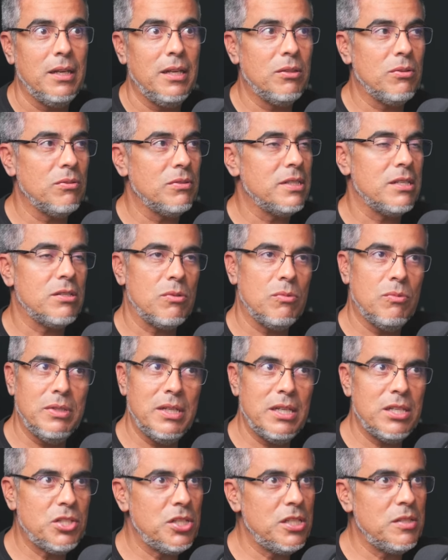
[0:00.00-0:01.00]
Entonces,
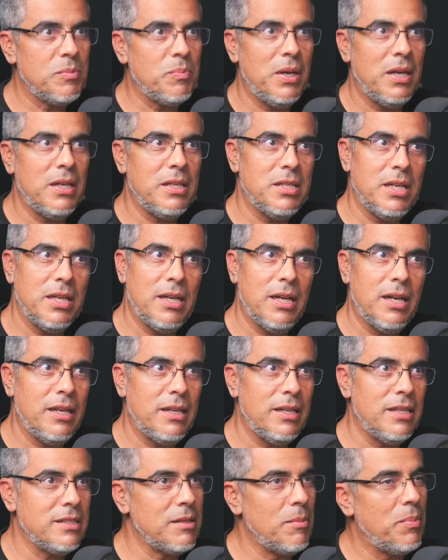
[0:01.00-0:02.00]
una chispa
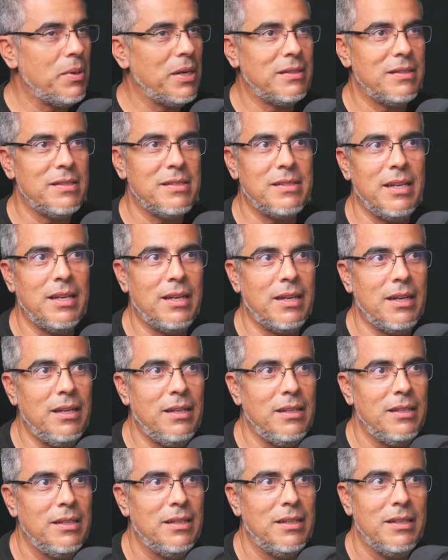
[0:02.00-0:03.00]
llega en esa parte
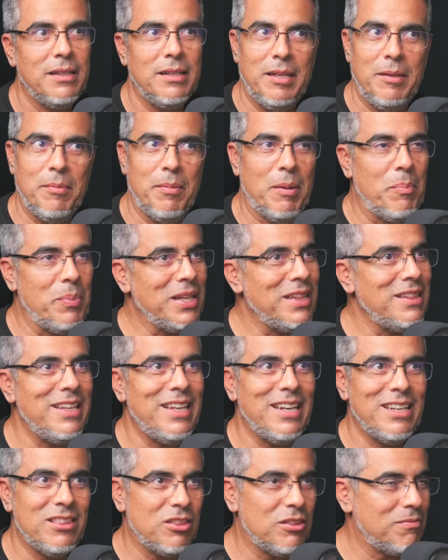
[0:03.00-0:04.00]
seca y va a
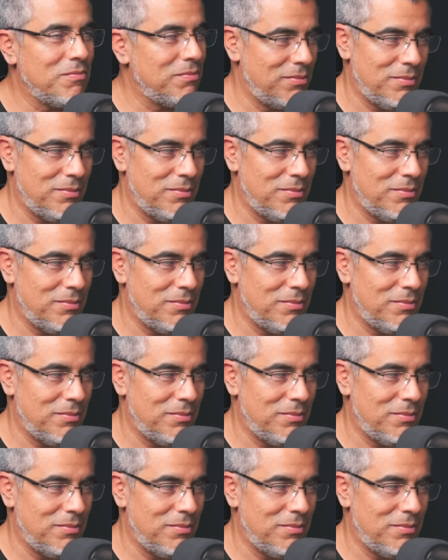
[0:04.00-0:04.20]
prender